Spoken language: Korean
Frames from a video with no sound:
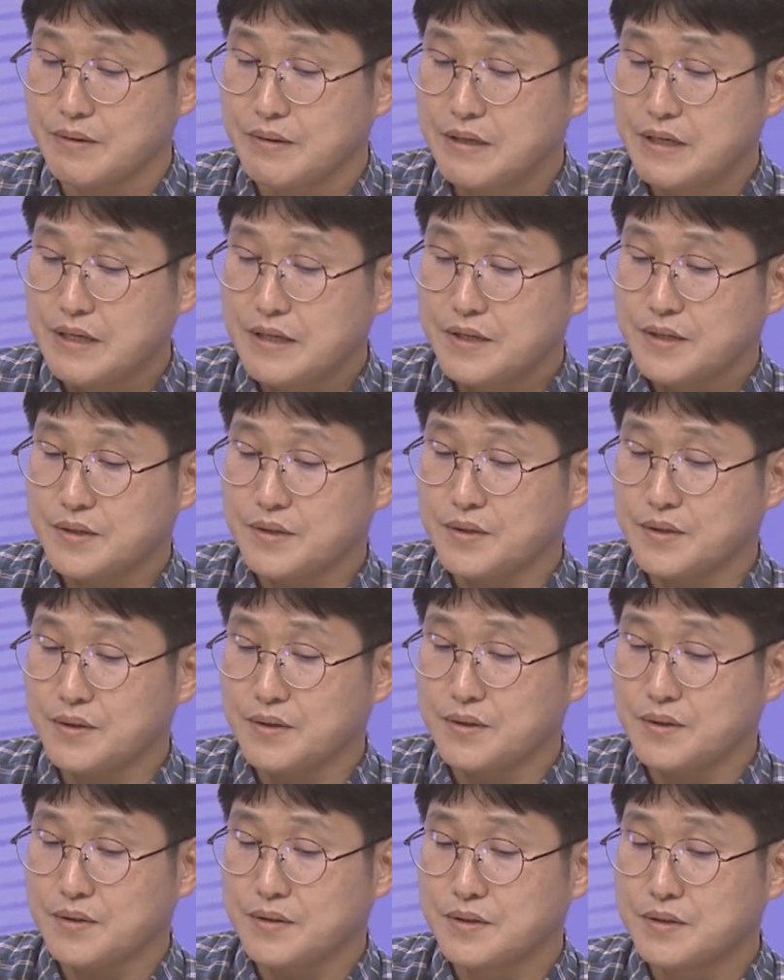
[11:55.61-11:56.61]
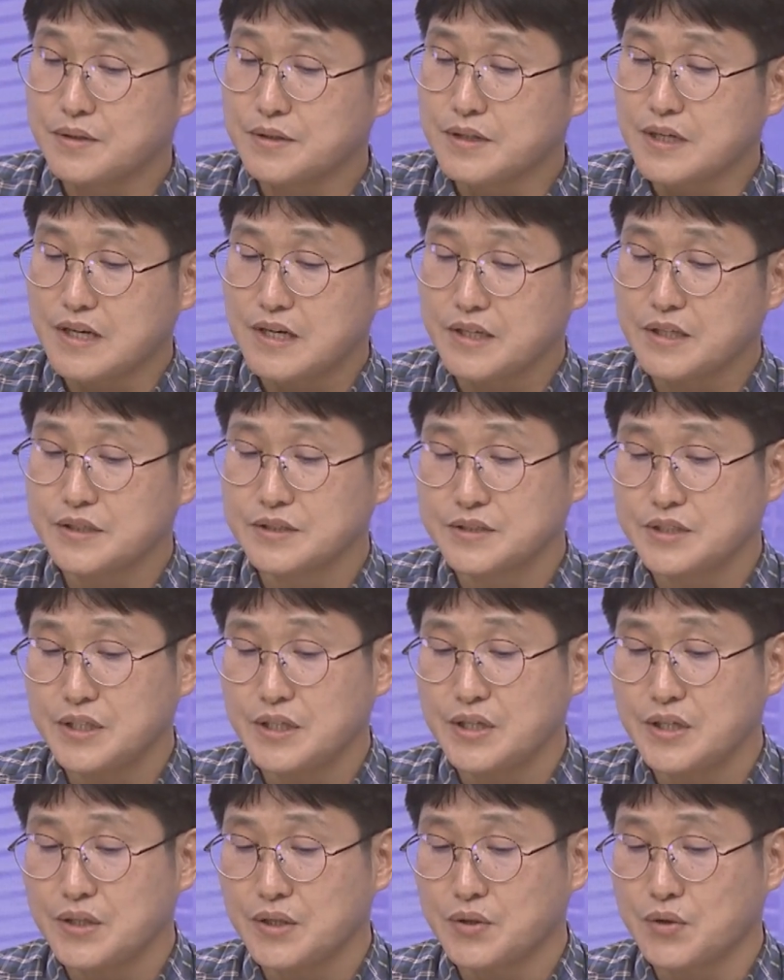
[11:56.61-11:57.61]
네. 어, 그러나
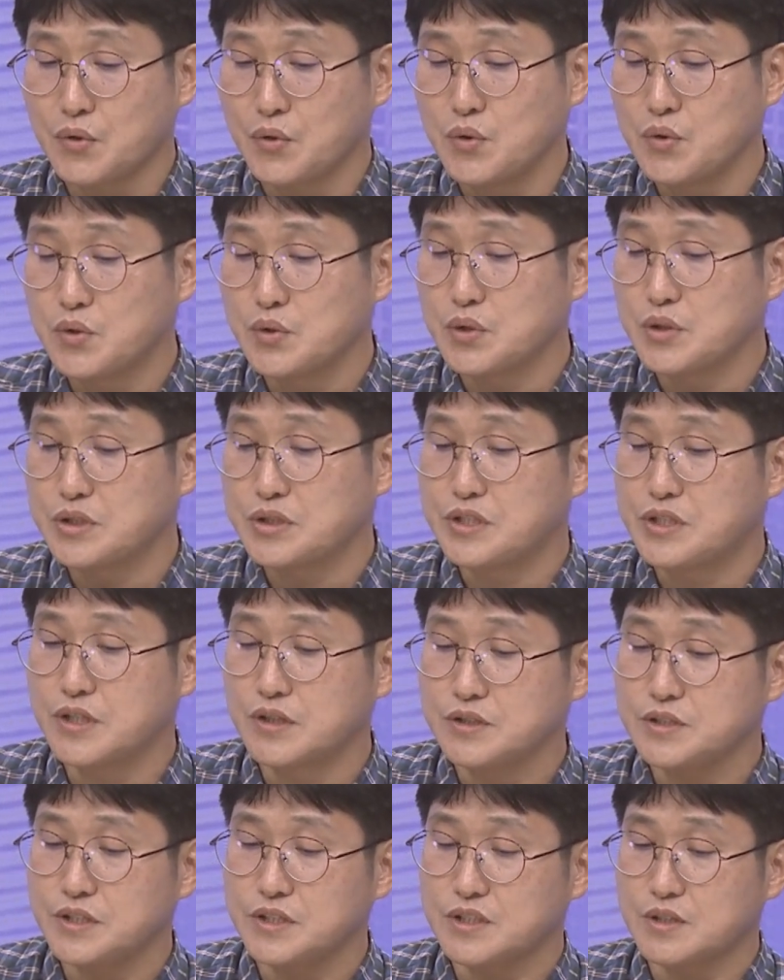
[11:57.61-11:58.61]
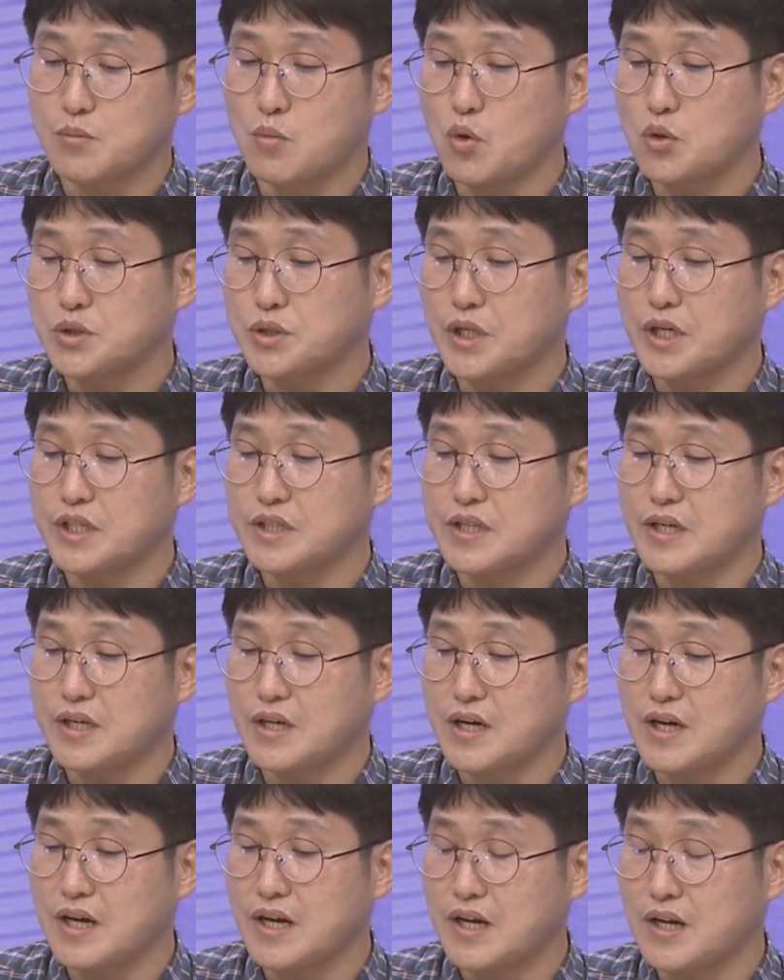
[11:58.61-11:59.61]
현재 교육은 정치적 목적에
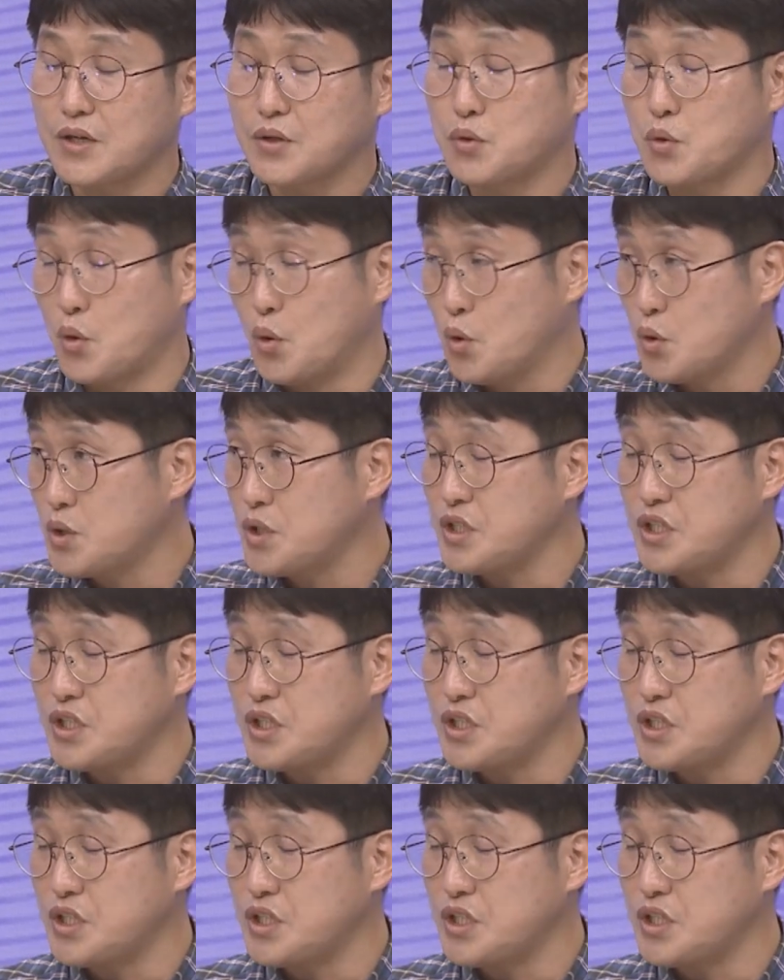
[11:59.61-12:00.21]
따라 교육이